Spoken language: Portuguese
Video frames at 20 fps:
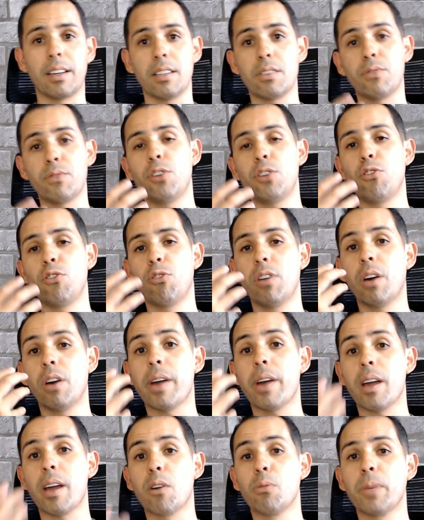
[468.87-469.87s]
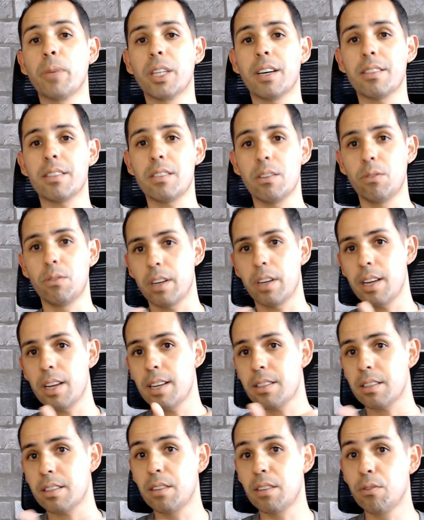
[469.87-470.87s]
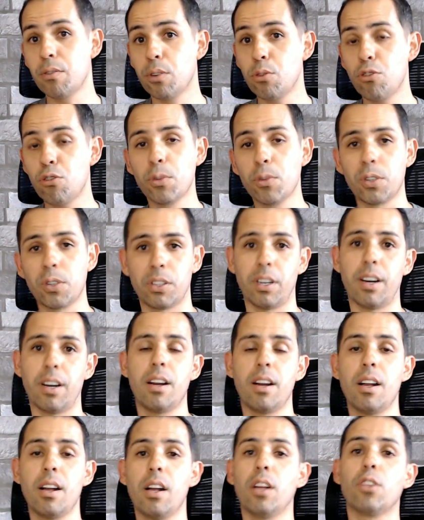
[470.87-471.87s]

Esse vídeo não é recomendação, e sim vou te mostrar